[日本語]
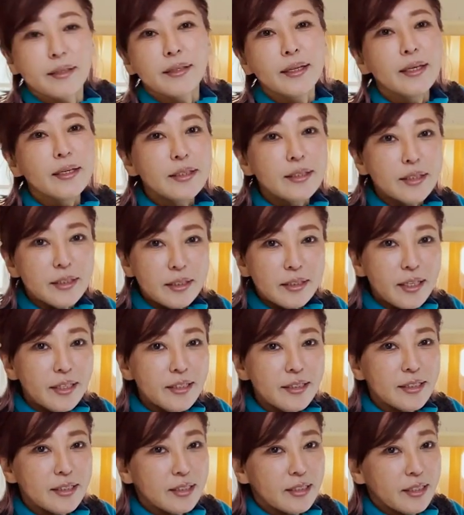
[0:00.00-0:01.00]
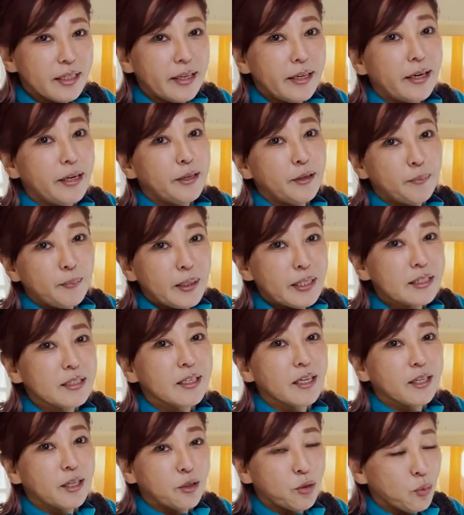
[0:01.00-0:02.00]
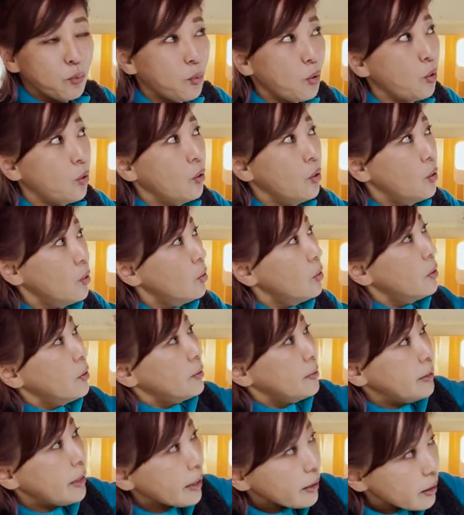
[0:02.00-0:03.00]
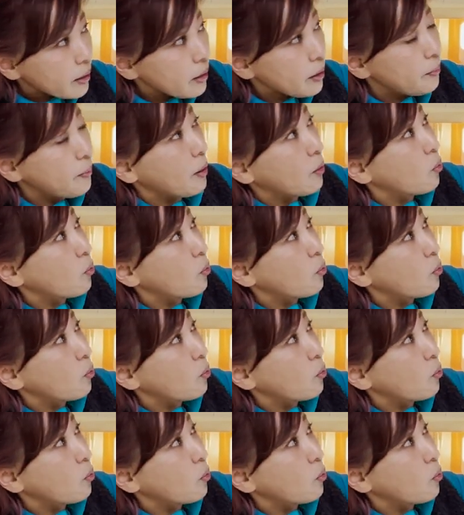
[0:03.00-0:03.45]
電子レンジ入れられますけれども、なければ